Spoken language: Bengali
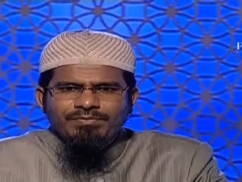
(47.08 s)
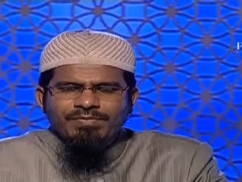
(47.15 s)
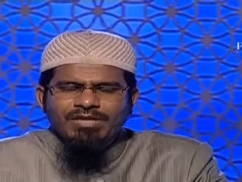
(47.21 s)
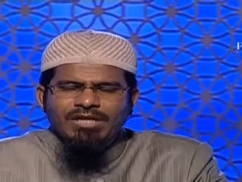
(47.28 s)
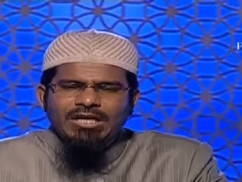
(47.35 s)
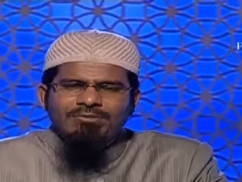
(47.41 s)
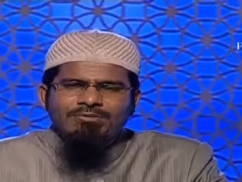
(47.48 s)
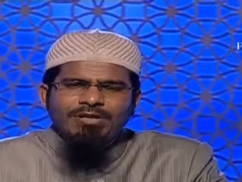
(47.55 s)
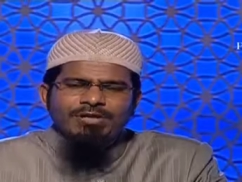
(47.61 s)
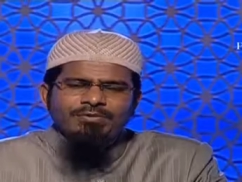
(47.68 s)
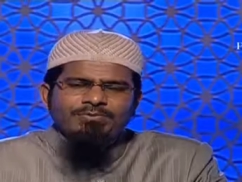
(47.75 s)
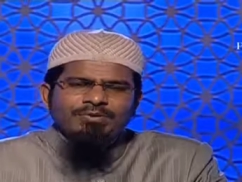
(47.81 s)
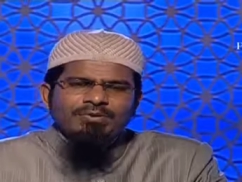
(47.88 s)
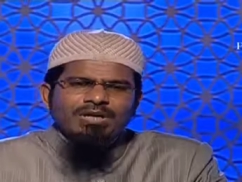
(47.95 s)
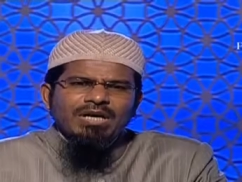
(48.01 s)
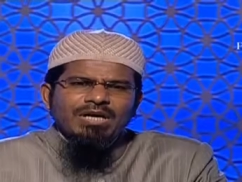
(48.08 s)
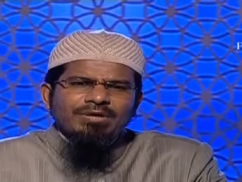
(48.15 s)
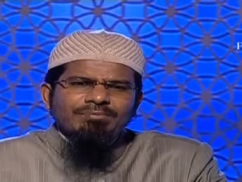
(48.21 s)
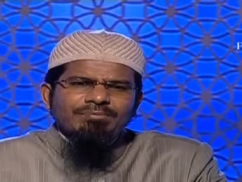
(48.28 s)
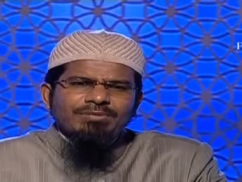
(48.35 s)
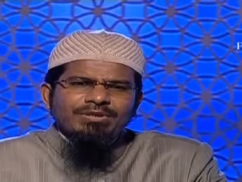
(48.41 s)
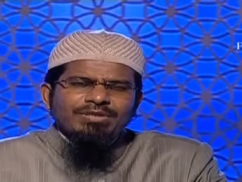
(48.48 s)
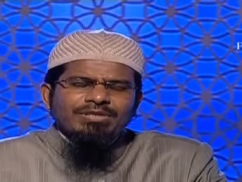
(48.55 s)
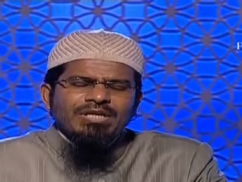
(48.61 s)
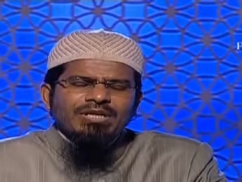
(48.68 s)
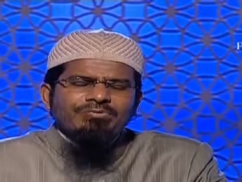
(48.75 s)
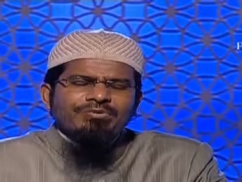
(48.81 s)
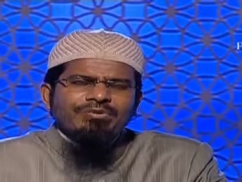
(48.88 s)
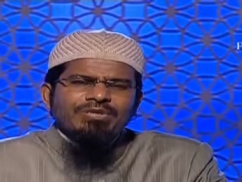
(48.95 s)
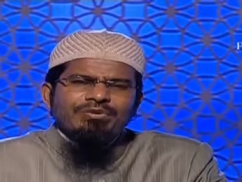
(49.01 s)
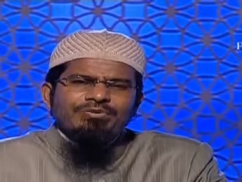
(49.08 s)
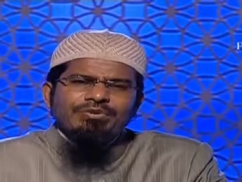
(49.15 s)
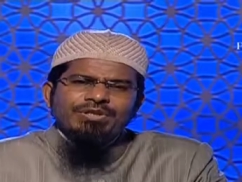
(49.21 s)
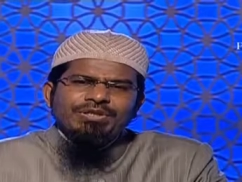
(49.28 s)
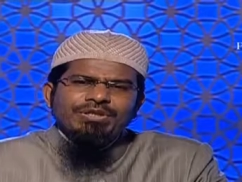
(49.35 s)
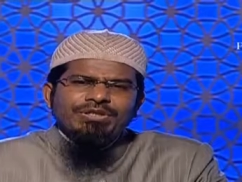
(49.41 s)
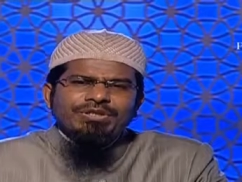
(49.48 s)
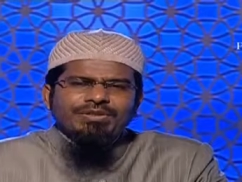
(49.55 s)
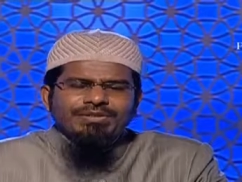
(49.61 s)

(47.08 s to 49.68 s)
ধারাবাহিক প্রোগ্রাম কিতাব উত্তাউহিদ